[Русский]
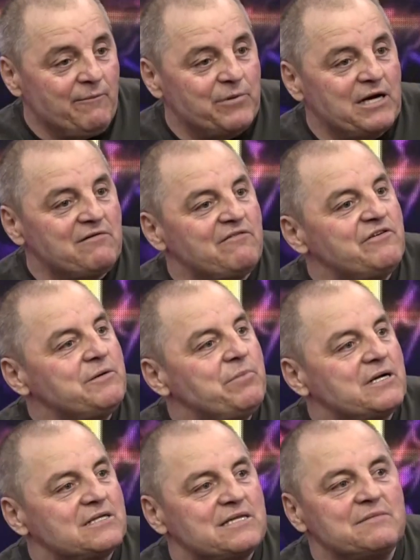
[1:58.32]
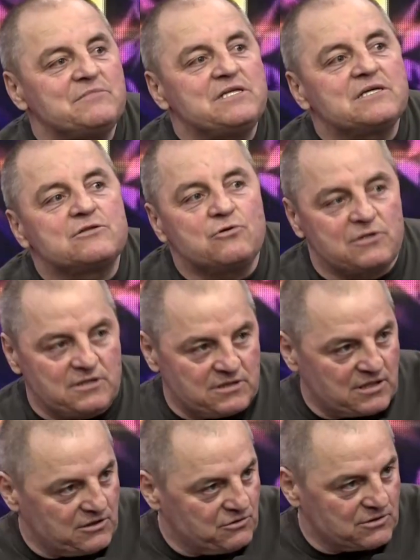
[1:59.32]
право выбора там никто не
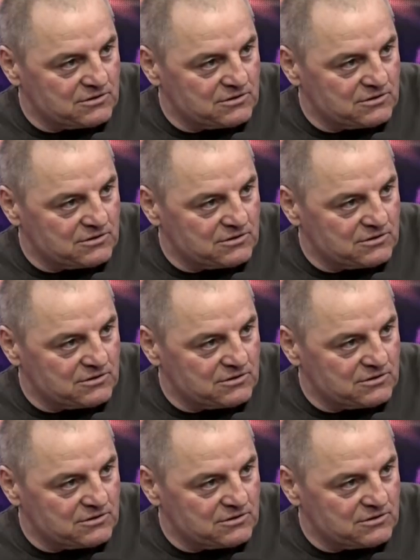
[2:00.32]
дает.